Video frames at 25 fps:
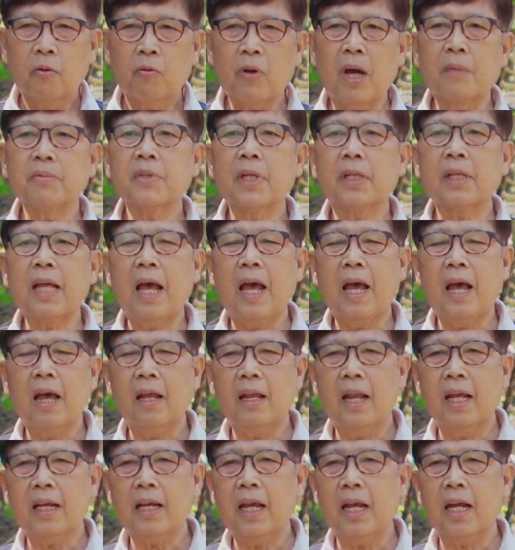ความศรัทธา
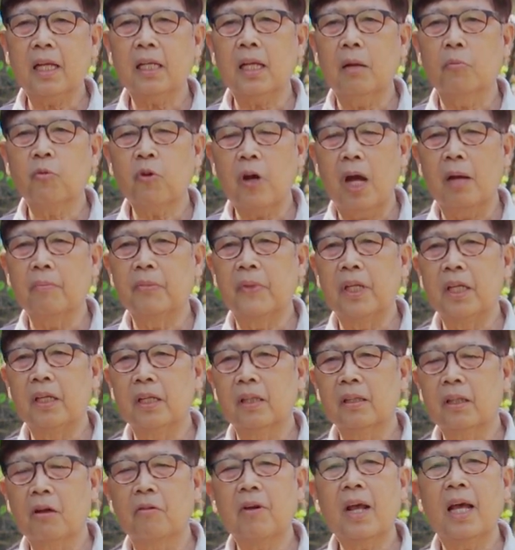และการกระทำความดี
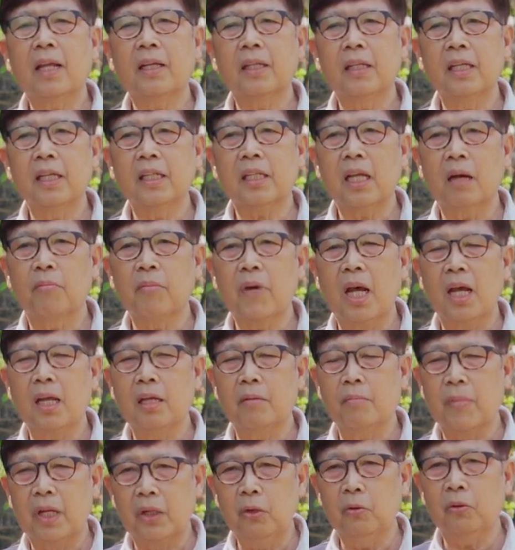เท่านั้นที่จะทำให้
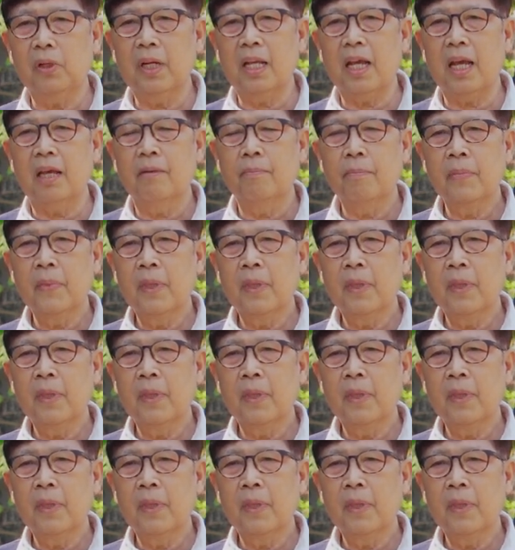มนุษย์เนี่ย